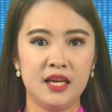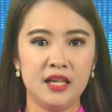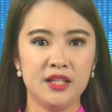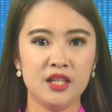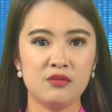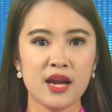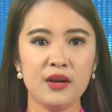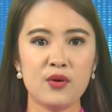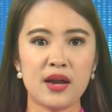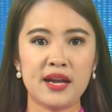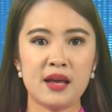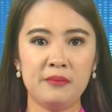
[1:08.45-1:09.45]
chiều nay
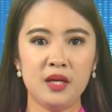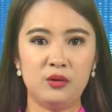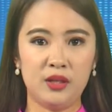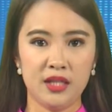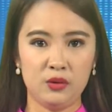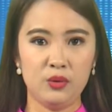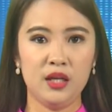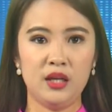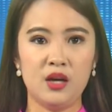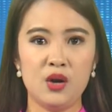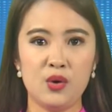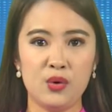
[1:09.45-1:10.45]
đoàn đại biểu tỉnh ủy,
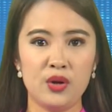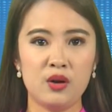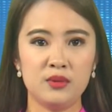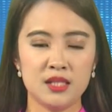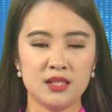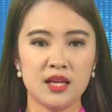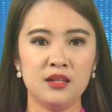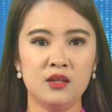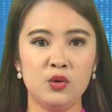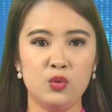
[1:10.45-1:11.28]
Hội đồng Nhân dân,